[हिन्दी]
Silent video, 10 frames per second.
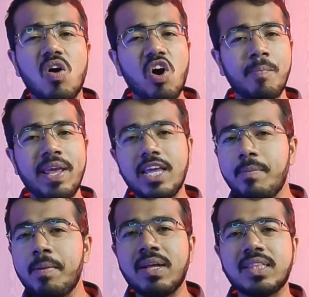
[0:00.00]
और मैं ये
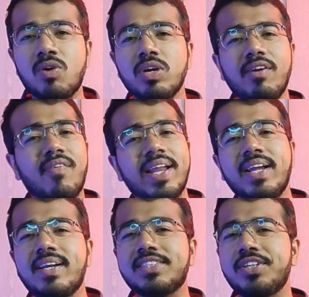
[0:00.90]
भी मानता हूँ कि वेडिंग
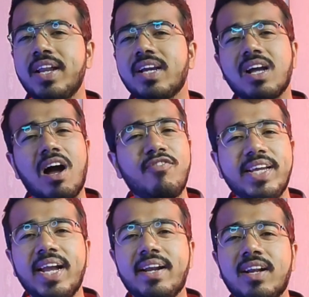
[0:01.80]
इंडस्ट्री ने काफी
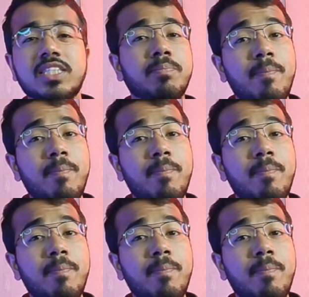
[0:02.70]
केटरर्स